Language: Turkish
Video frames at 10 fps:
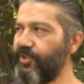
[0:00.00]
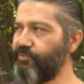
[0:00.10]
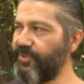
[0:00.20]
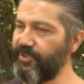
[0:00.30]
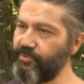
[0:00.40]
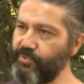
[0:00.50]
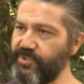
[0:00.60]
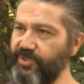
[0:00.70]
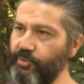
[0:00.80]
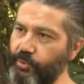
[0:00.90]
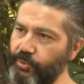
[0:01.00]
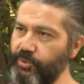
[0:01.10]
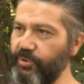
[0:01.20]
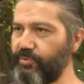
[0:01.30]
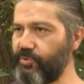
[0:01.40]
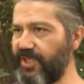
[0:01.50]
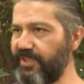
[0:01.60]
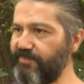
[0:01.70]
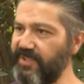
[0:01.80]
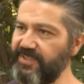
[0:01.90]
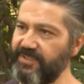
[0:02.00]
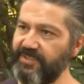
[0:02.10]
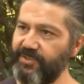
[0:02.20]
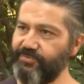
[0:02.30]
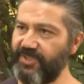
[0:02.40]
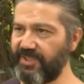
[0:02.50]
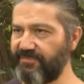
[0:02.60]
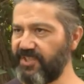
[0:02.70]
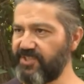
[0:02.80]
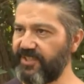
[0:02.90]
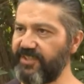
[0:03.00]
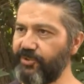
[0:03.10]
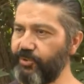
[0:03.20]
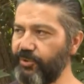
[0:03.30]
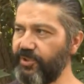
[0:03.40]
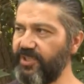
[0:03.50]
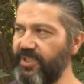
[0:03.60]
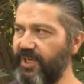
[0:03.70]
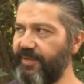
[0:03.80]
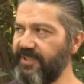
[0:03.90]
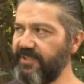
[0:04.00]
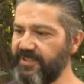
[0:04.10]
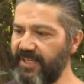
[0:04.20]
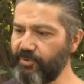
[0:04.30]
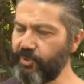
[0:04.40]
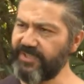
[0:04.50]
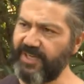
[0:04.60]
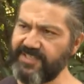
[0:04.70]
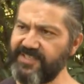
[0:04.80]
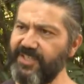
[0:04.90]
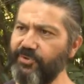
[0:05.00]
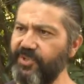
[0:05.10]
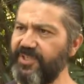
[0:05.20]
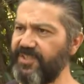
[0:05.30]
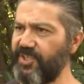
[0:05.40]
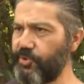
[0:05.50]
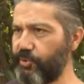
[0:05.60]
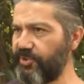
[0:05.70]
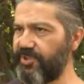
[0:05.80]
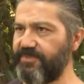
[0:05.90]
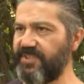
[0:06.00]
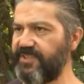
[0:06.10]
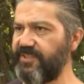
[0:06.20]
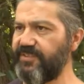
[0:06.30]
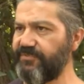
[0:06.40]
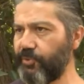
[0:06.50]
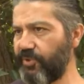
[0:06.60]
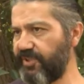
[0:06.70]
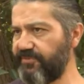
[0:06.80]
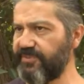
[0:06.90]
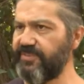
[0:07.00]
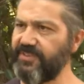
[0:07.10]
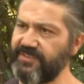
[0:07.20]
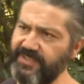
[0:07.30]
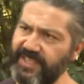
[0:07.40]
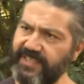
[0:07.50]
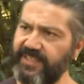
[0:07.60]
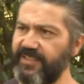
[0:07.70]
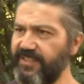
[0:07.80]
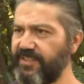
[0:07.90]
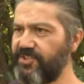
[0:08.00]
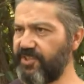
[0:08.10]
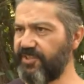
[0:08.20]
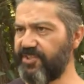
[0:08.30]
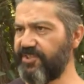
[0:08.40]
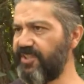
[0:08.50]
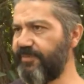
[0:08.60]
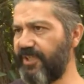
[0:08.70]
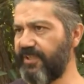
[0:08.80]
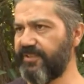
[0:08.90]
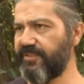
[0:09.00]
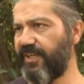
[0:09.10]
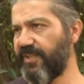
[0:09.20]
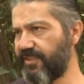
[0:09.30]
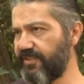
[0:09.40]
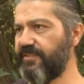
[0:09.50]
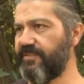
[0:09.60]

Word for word: ufak yüzde dokuyu düzeltmek, ufak tefek şeyler oluyor. Ama yani o tarzına göre değişiyor tabii ki fotoğrafın. ne ile çalıştığına bağlı, hangi